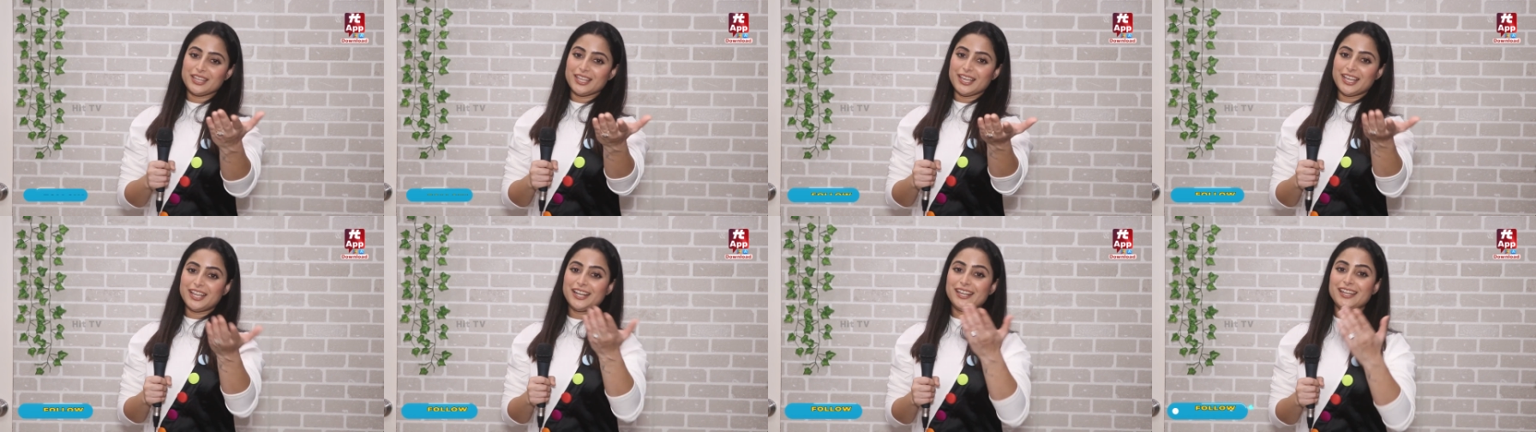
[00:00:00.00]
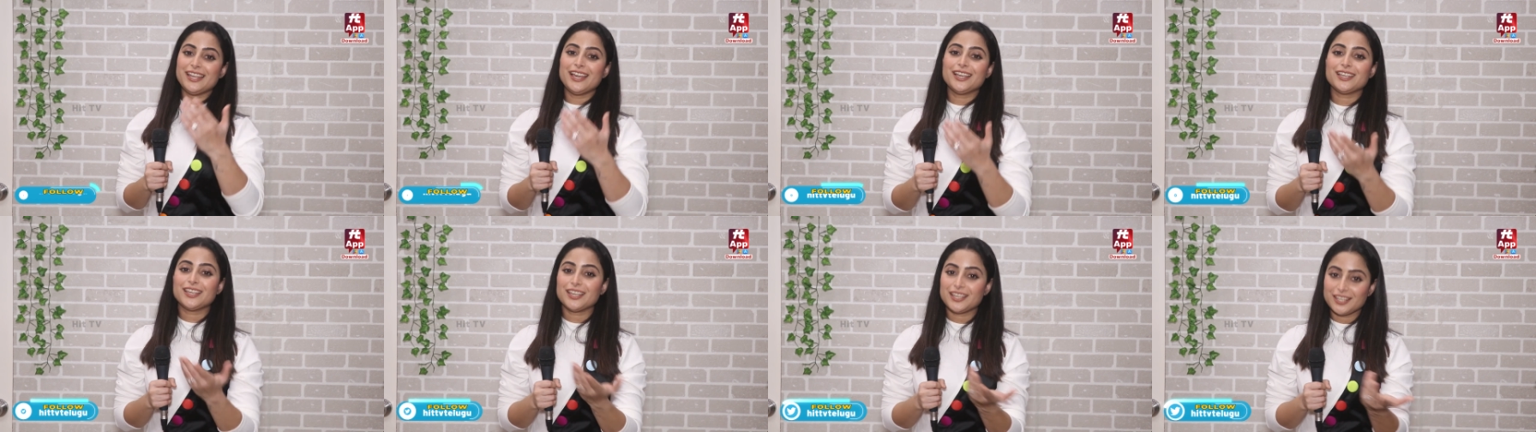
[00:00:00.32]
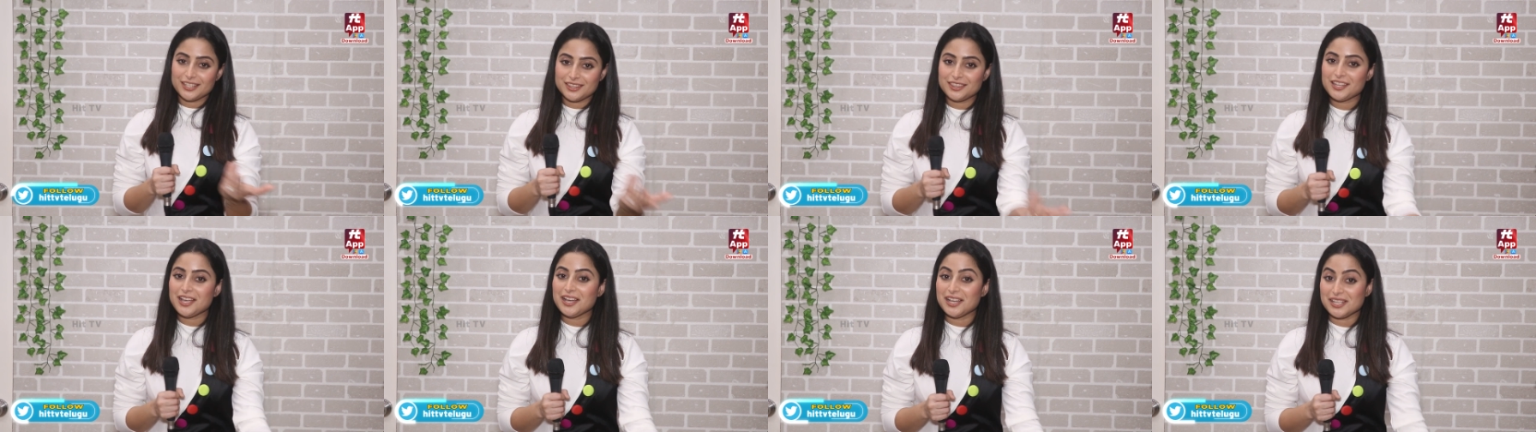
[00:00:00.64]
देख लिया कि
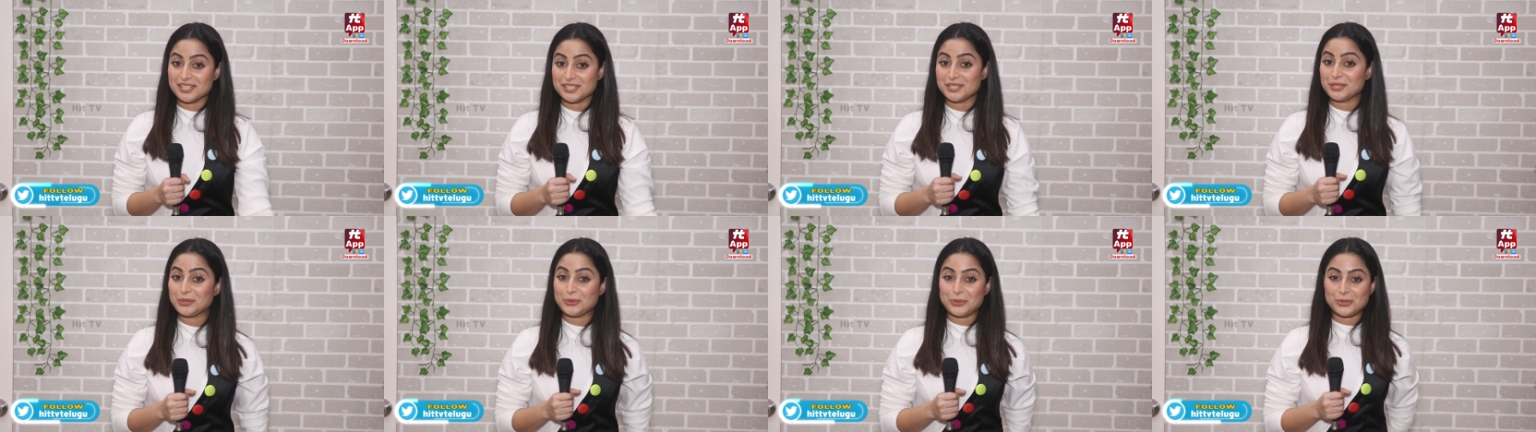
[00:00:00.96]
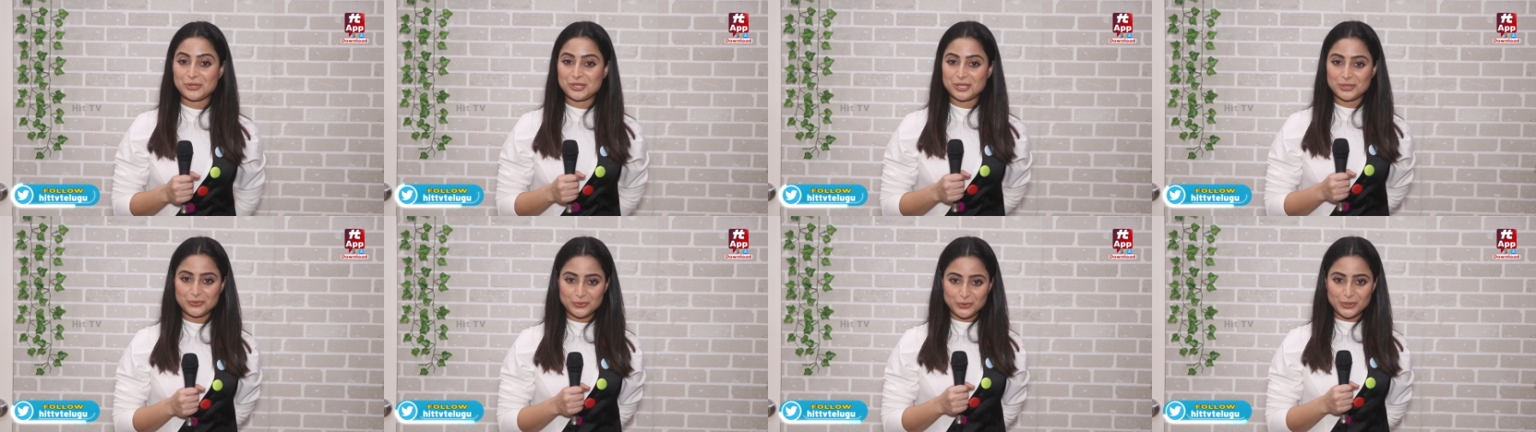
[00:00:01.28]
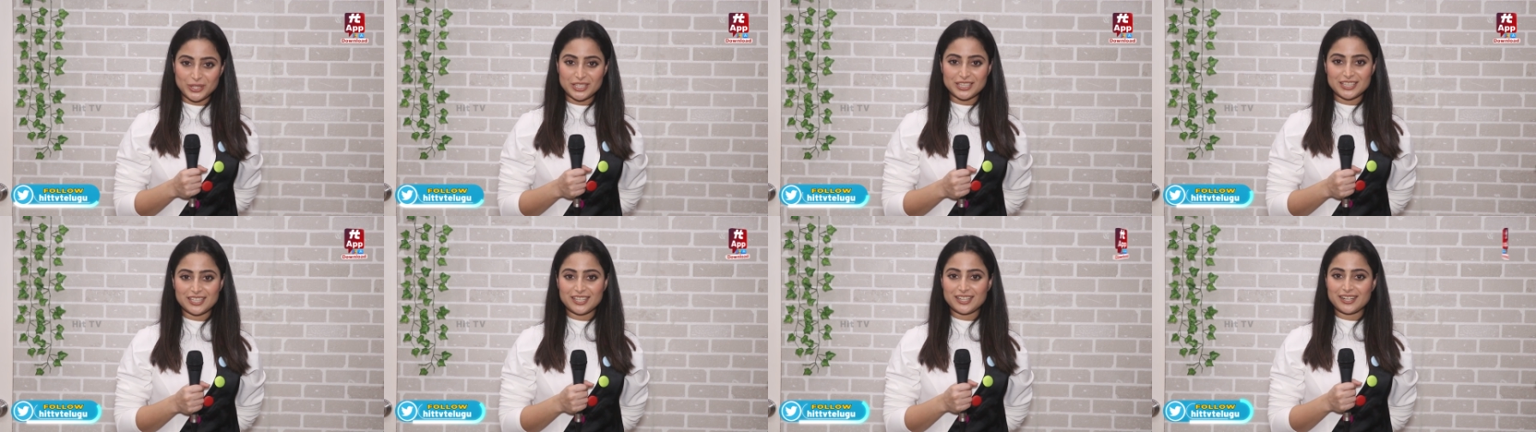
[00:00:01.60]
कितना हंसी खुशी वो
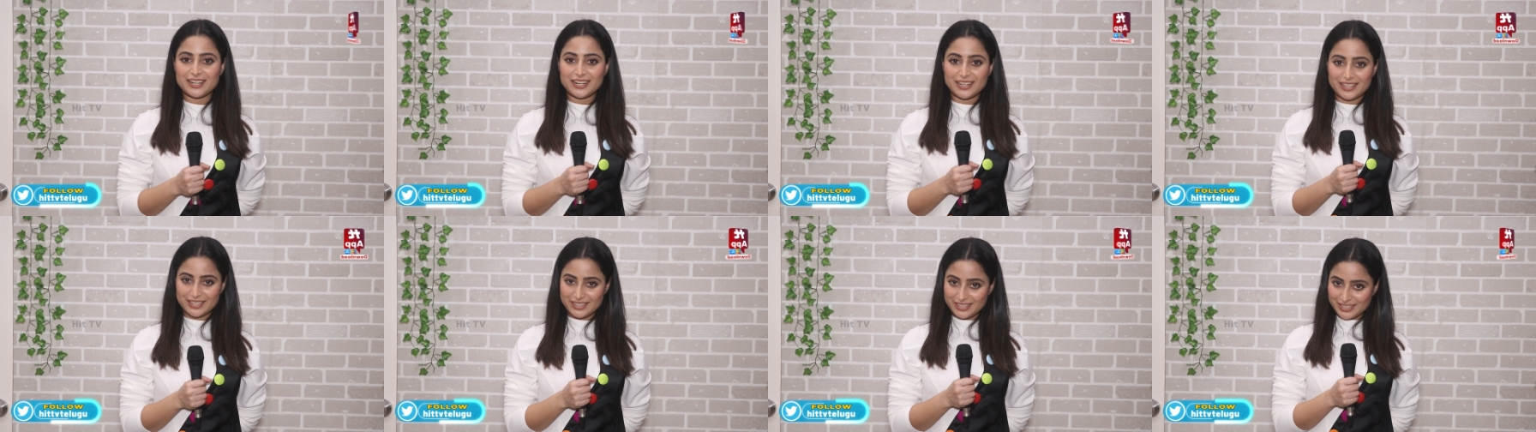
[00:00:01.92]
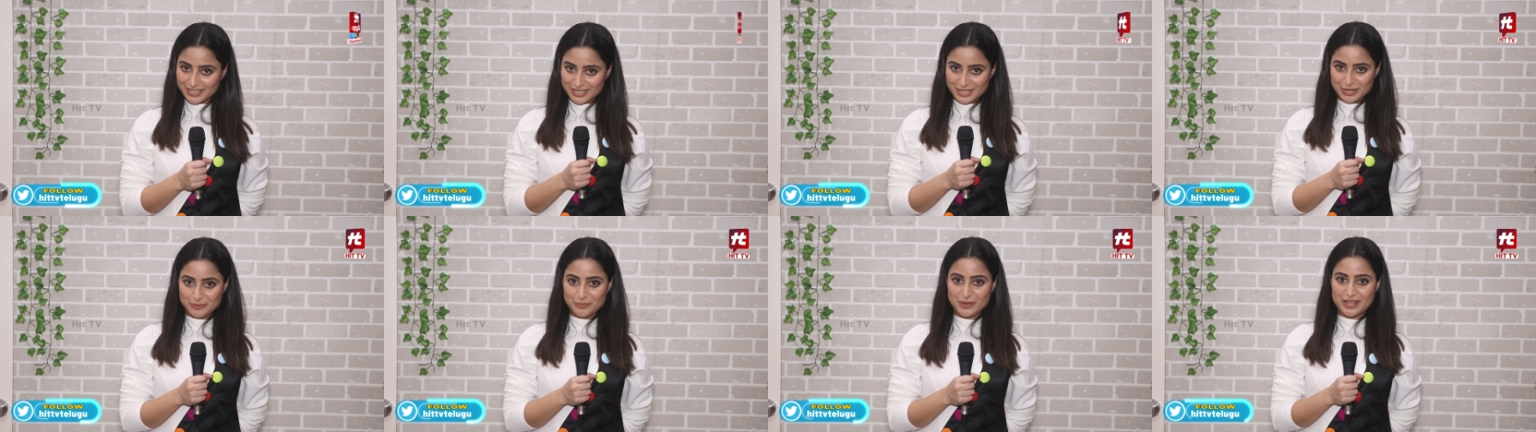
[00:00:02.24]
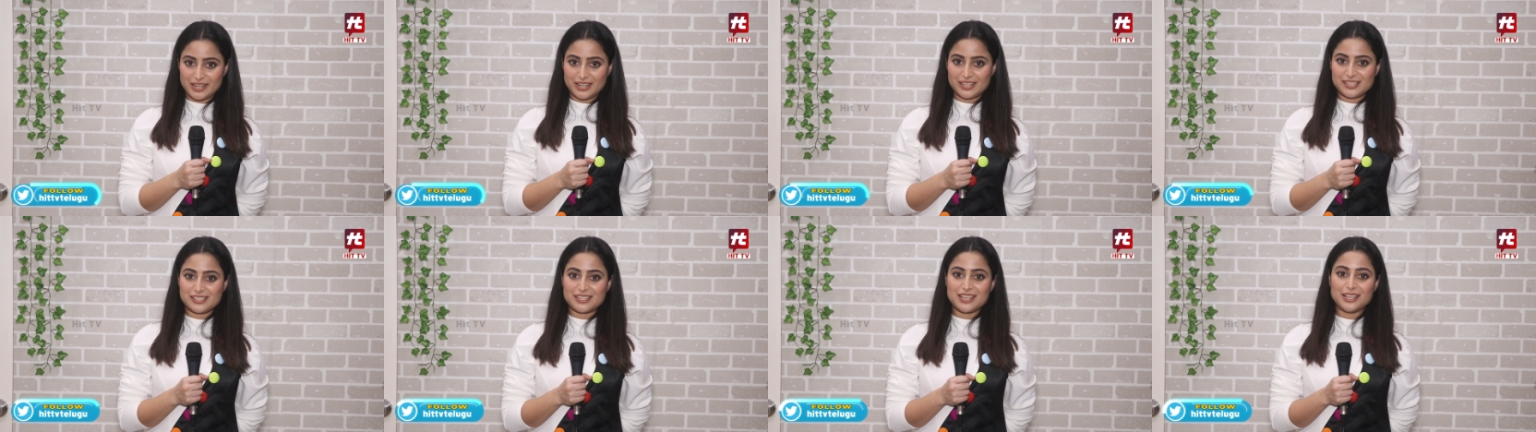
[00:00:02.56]
अंदर रहे हैं
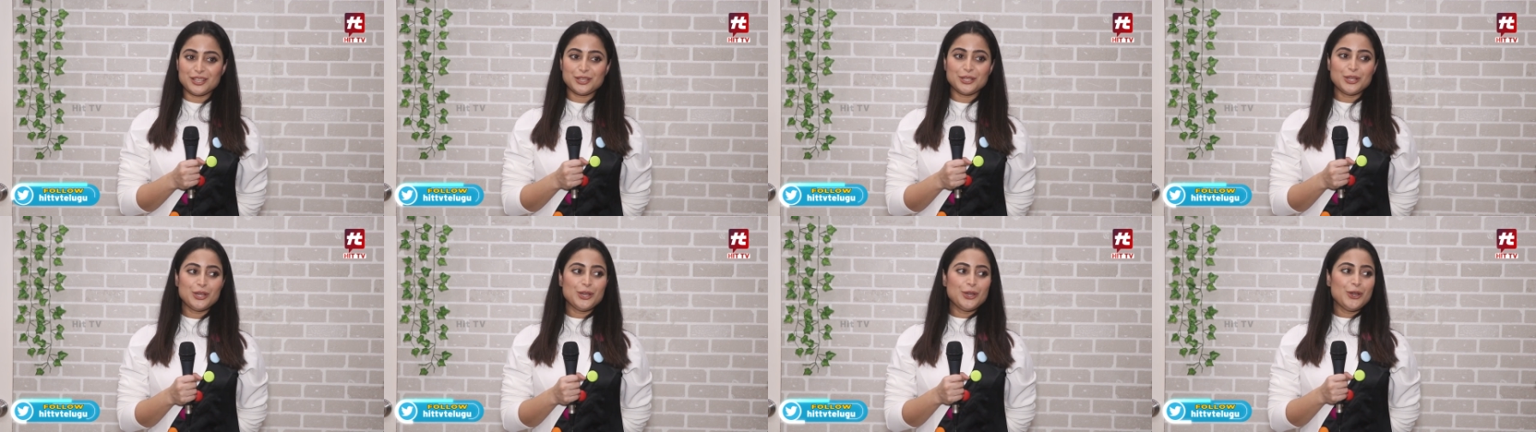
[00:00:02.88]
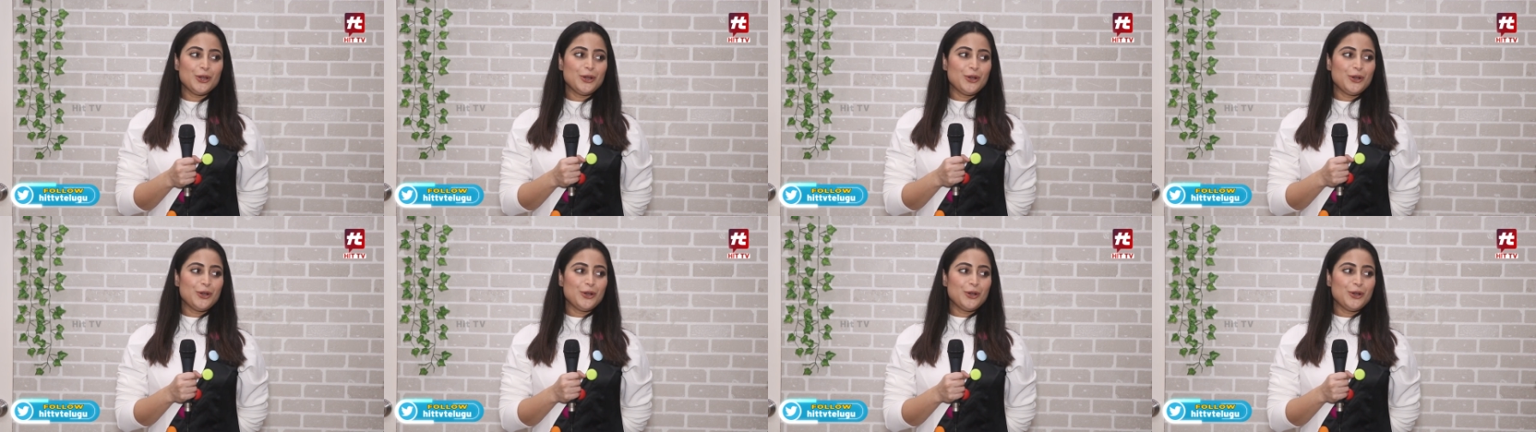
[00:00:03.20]
हमारे साथ